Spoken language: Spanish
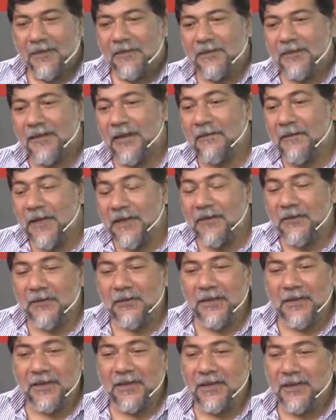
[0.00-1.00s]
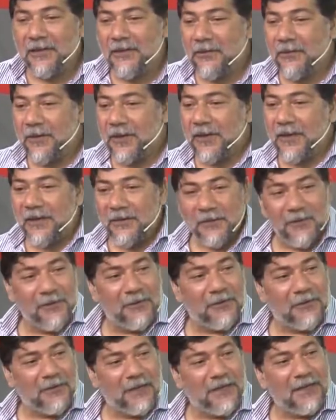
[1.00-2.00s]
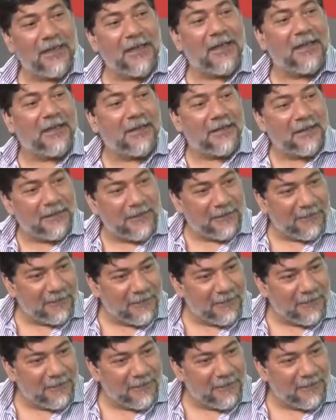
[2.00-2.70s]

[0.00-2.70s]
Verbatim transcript: sabiendo de que el gobernador, que era